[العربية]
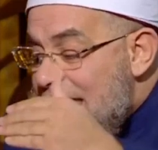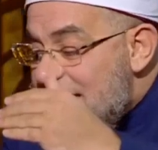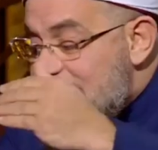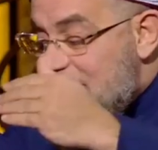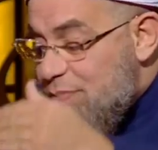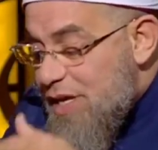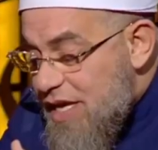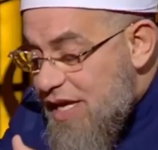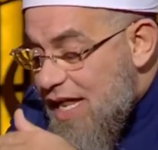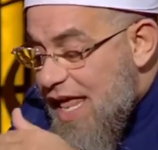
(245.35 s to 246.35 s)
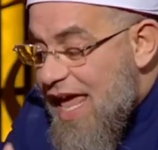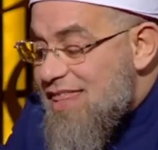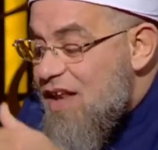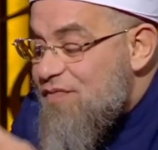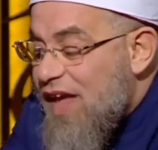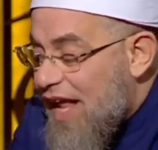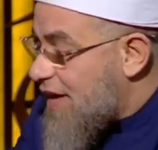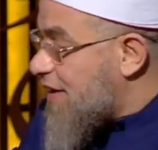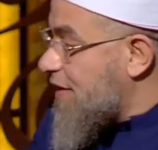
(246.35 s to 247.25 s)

ادت به الى هذا الفعل